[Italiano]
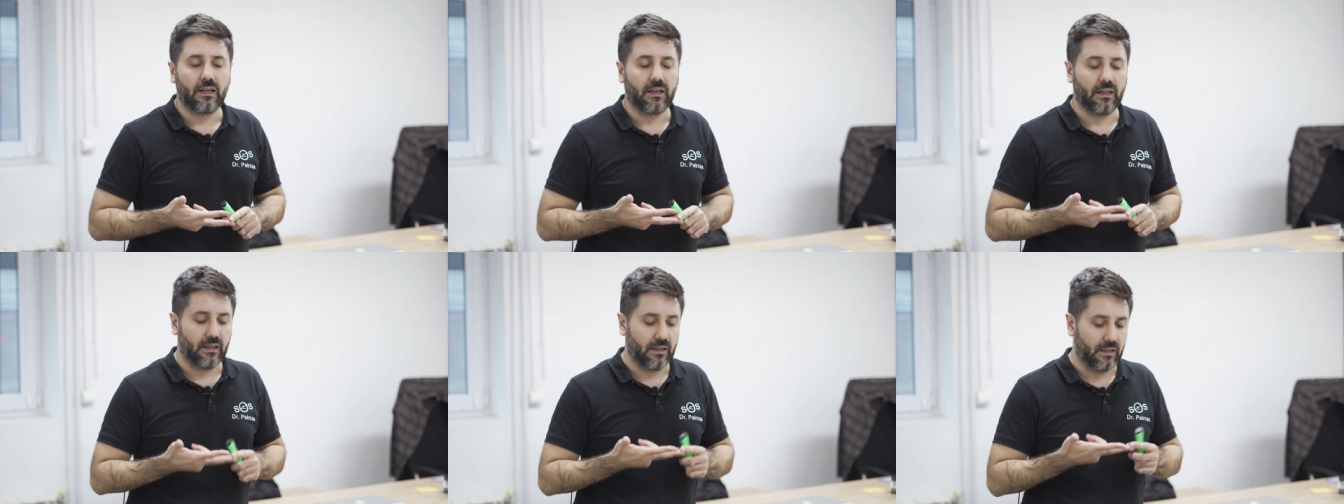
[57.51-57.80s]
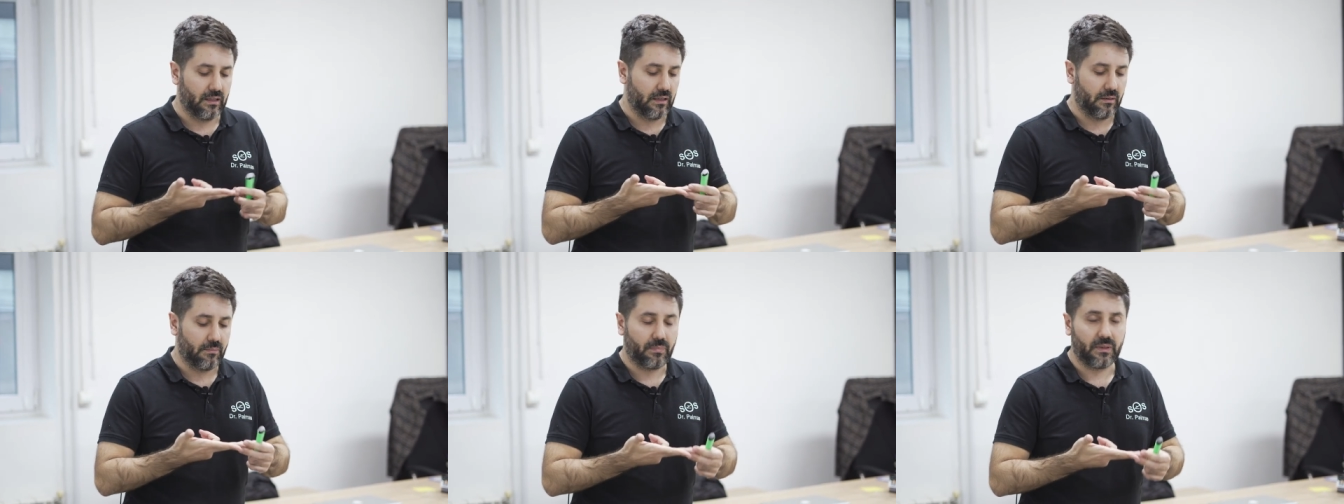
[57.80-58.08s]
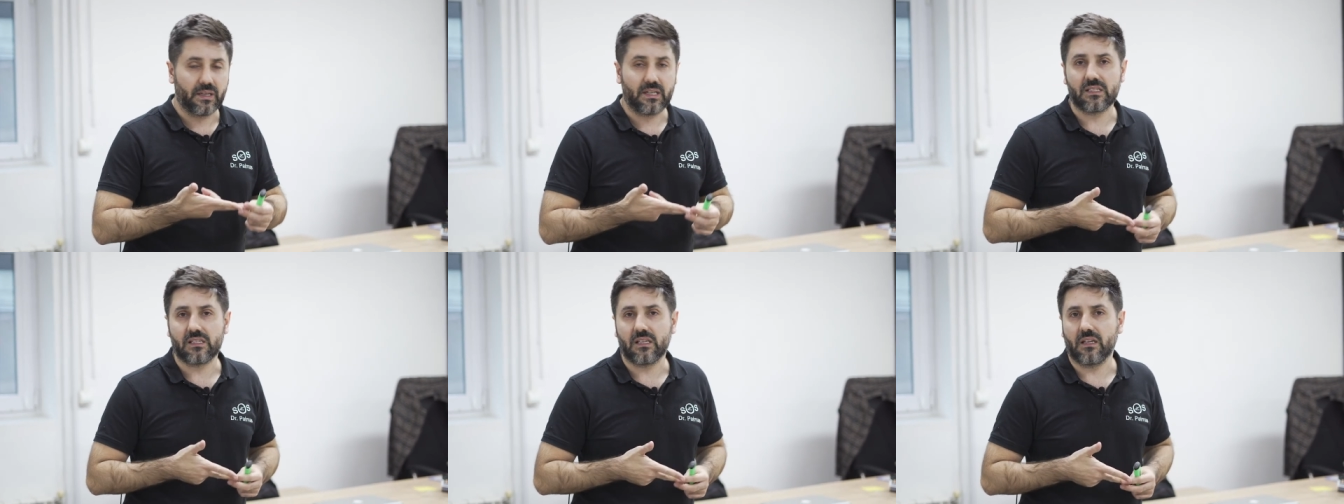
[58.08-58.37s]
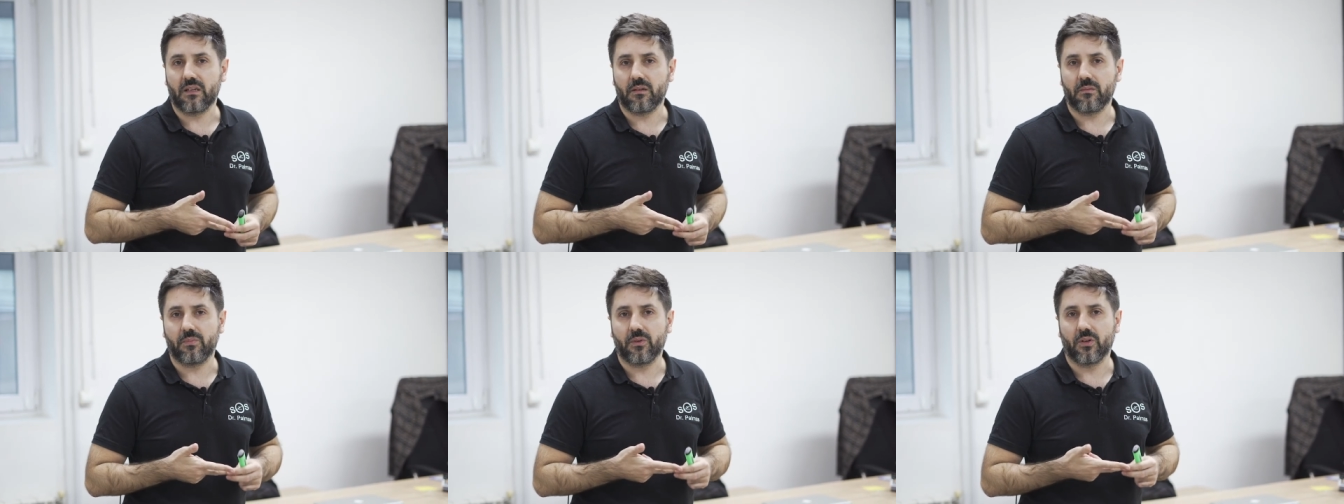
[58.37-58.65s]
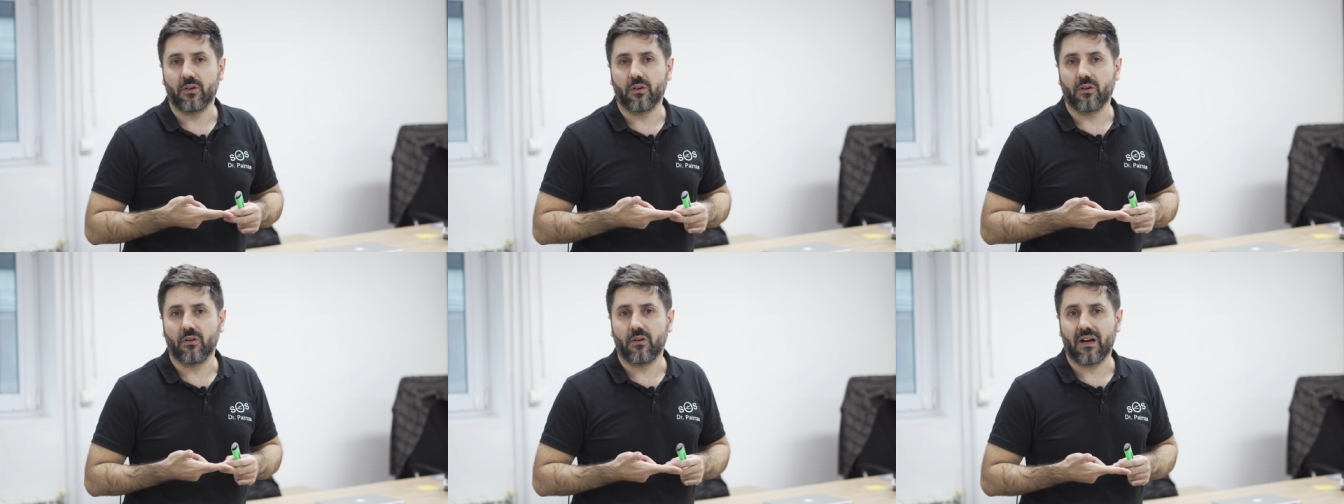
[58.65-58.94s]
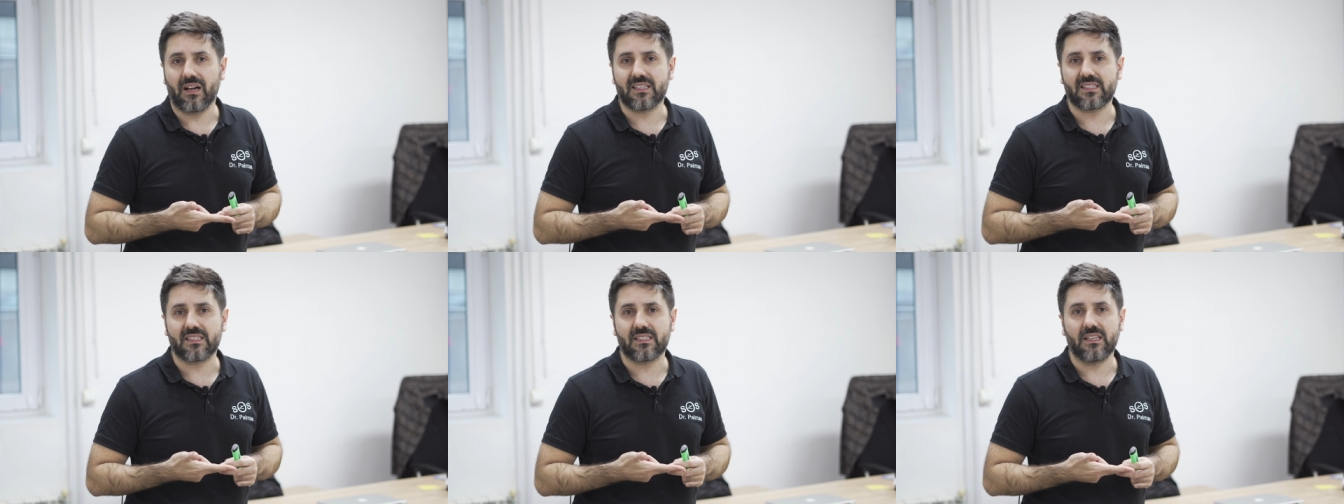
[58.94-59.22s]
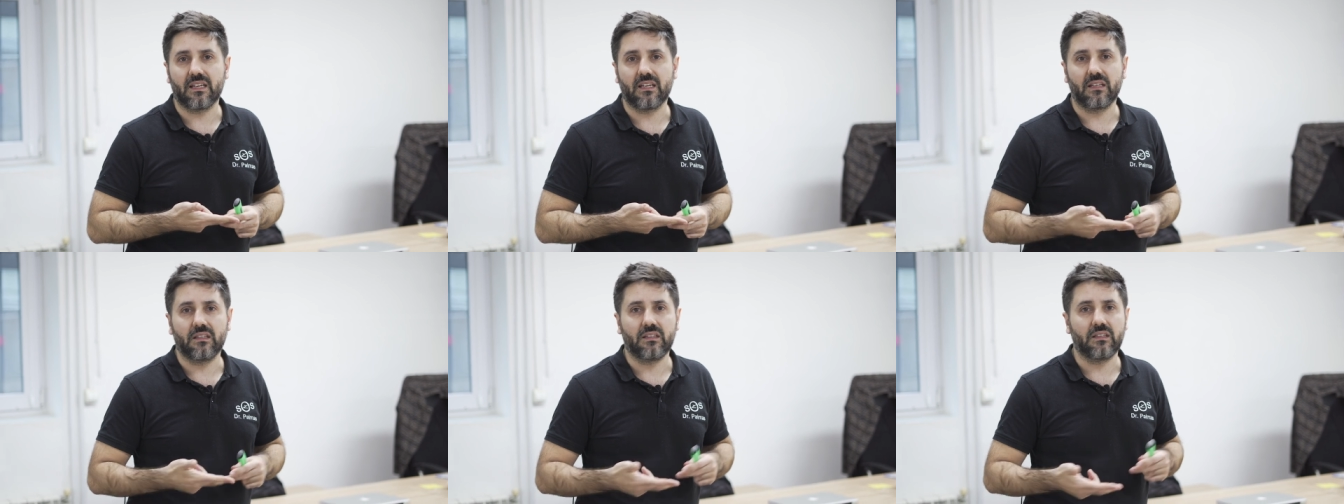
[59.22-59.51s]
eh, per esempio
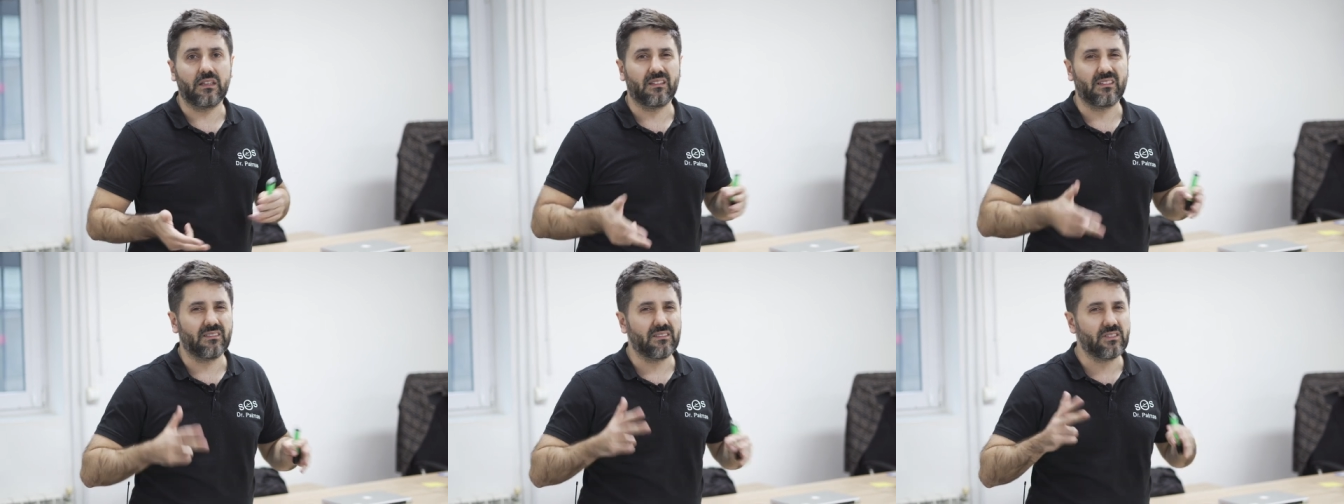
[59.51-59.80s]
assegni.